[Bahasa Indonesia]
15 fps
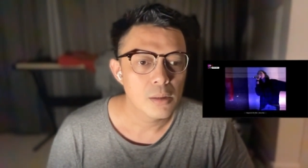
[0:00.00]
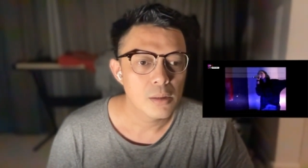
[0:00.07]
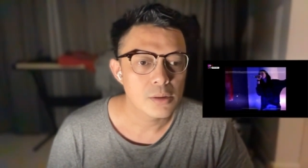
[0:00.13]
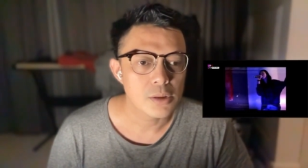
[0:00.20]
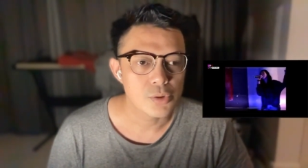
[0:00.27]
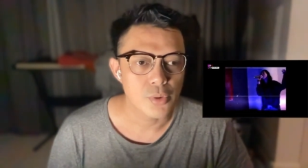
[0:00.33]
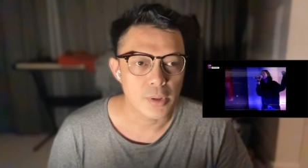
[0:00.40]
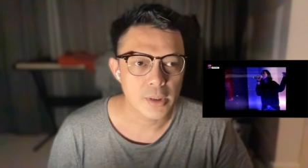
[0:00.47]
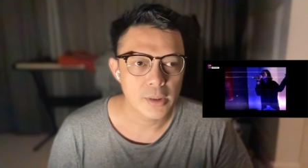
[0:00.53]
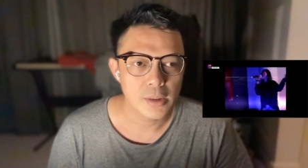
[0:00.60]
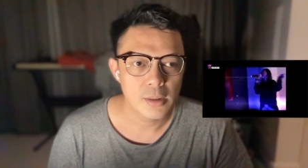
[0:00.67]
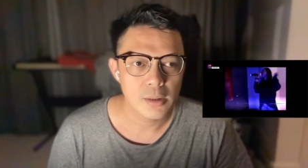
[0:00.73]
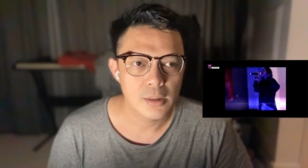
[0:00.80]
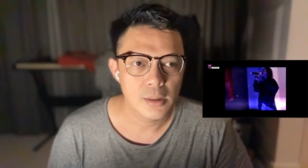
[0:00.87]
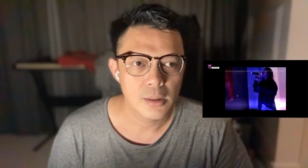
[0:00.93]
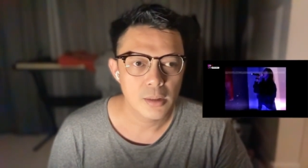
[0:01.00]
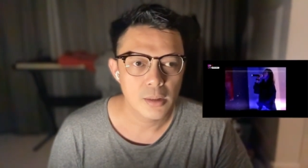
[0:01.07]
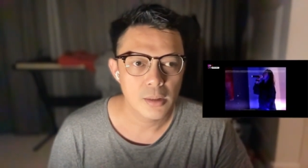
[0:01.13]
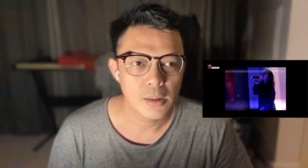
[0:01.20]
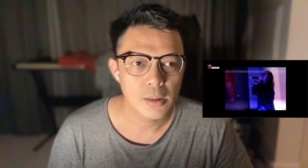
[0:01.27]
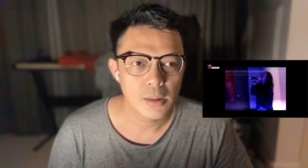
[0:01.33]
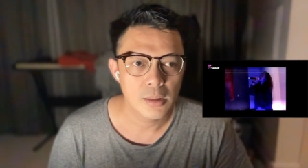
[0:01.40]
Anjir suaranya.
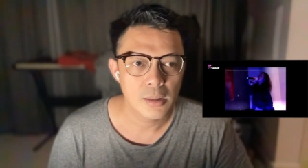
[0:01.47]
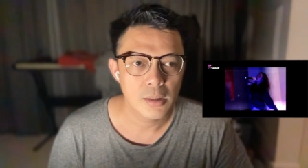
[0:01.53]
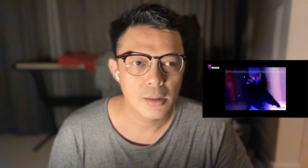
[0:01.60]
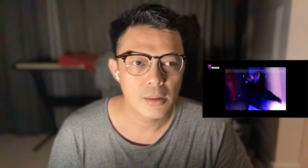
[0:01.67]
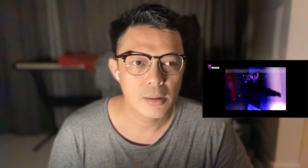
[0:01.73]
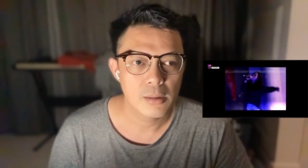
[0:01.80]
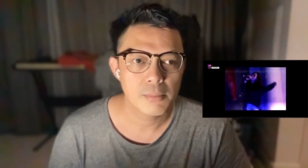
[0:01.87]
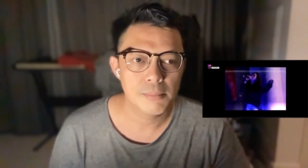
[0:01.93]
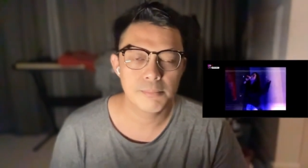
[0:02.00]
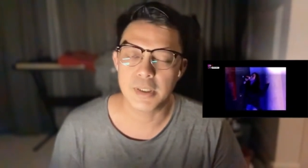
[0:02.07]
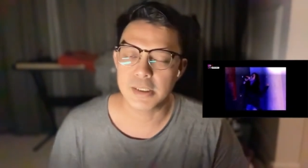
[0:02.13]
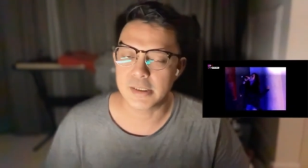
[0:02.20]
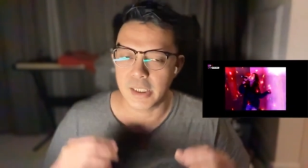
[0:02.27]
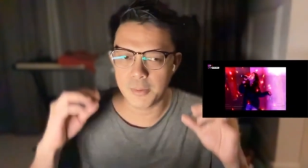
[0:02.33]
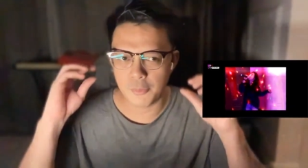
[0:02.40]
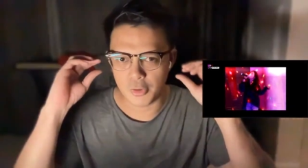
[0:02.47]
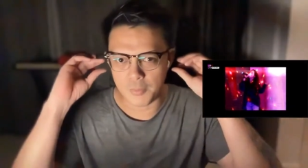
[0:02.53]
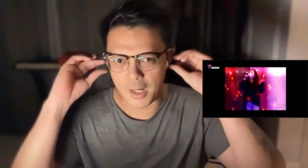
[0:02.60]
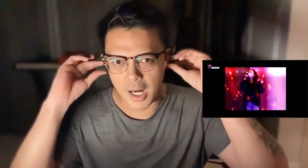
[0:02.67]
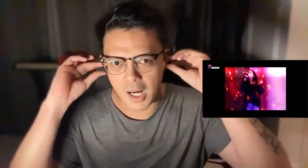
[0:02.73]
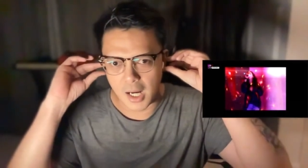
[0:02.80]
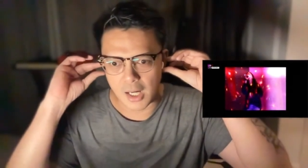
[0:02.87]
Hmm, basicnya emang udah
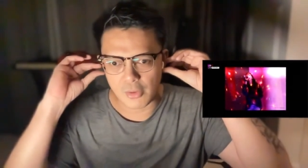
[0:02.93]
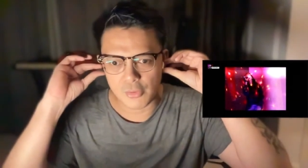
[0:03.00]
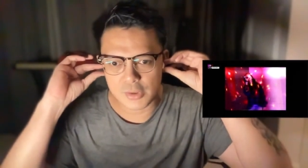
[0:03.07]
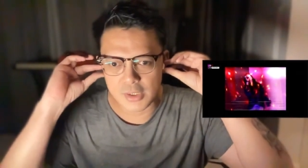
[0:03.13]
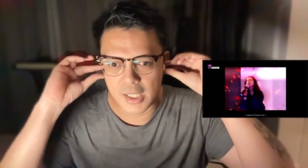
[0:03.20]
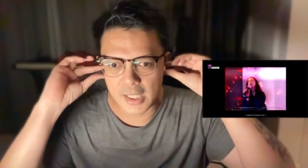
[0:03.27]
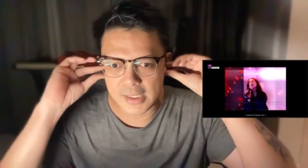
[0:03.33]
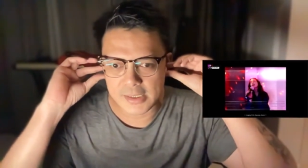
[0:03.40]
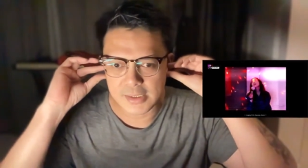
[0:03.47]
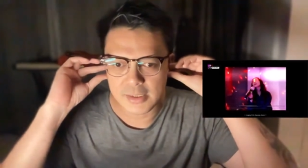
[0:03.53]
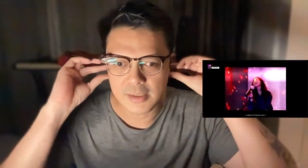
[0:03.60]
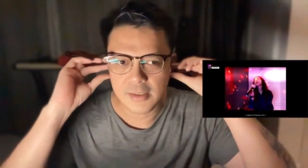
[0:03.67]
bagus guys.